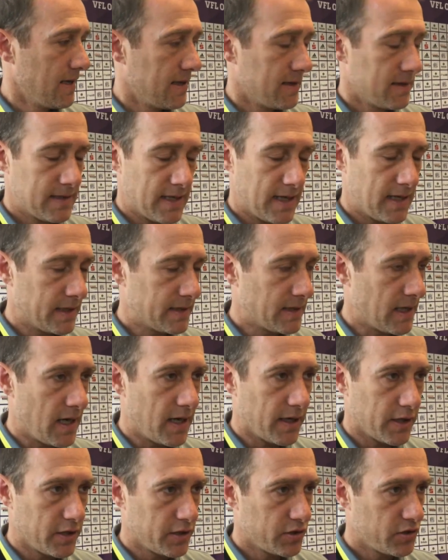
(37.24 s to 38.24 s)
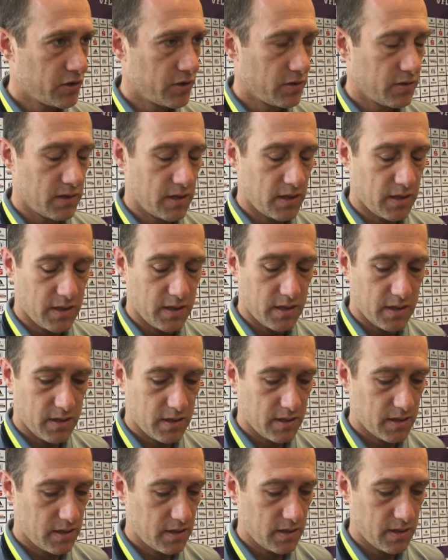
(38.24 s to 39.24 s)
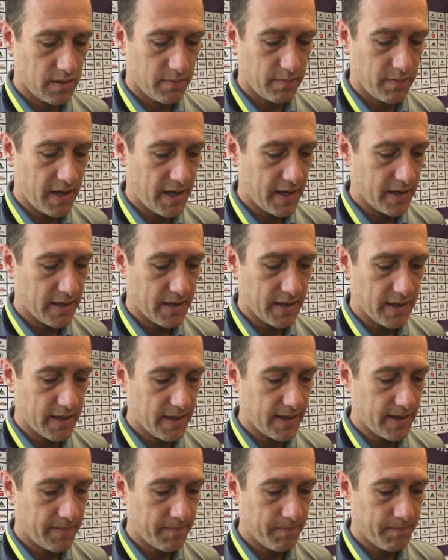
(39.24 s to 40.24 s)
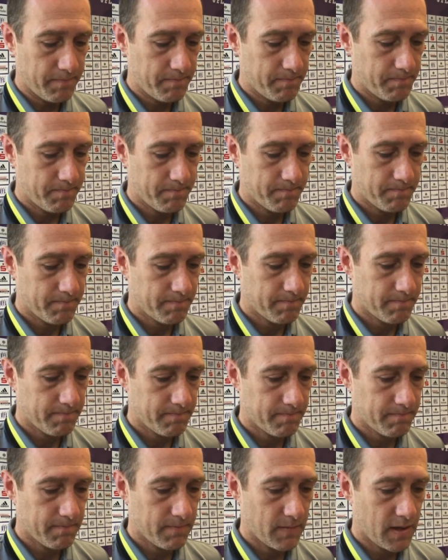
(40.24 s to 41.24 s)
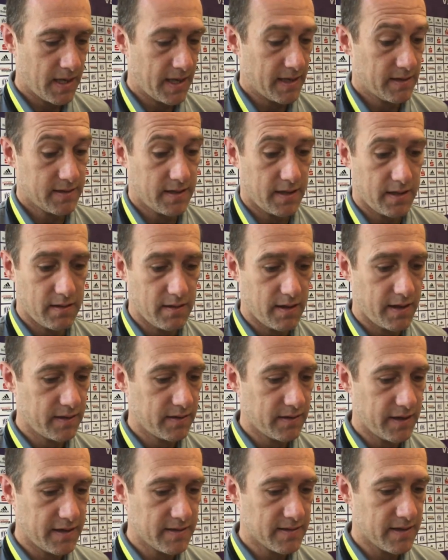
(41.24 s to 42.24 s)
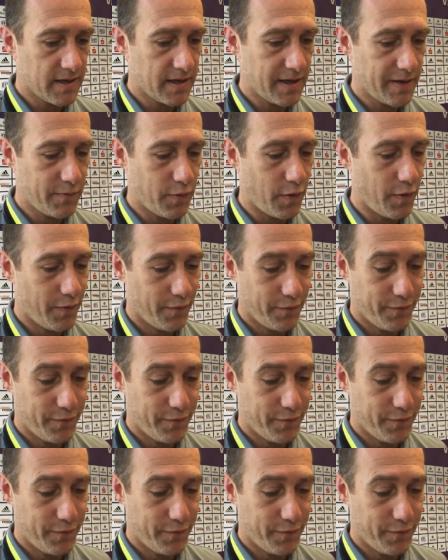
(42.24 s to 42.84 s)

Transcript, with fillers: sehr lethargisch. Äh, äh, wir hatten ähm, gestern einen Trainingseinheit, halt,